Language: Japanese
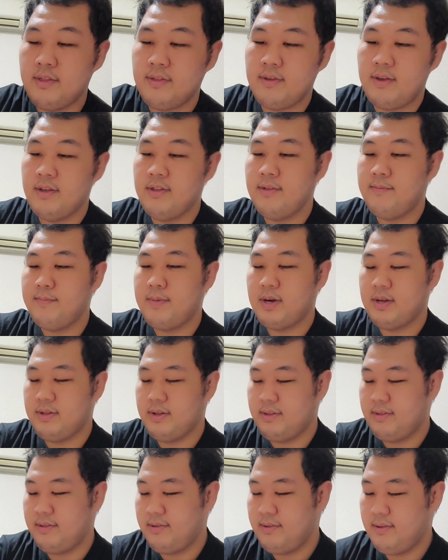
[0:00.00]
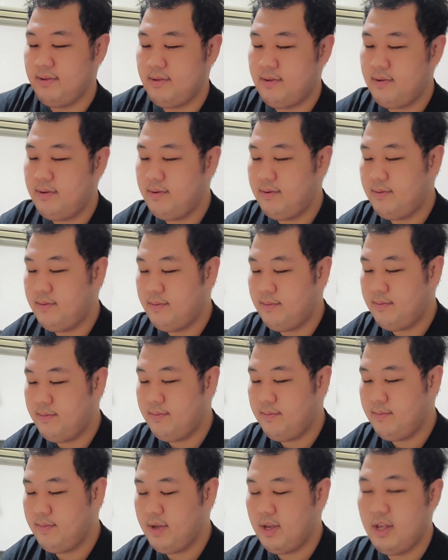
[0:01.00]
あれですね、エスパーです。
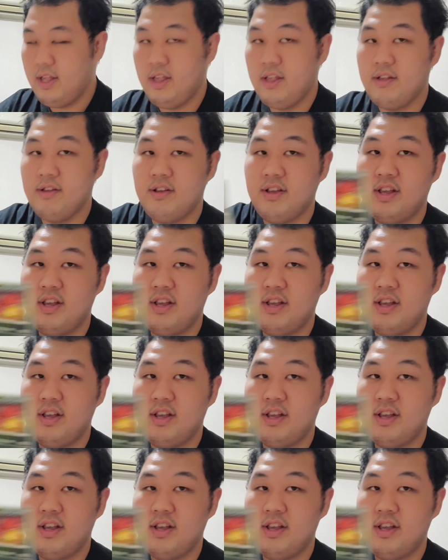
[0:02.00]
エネル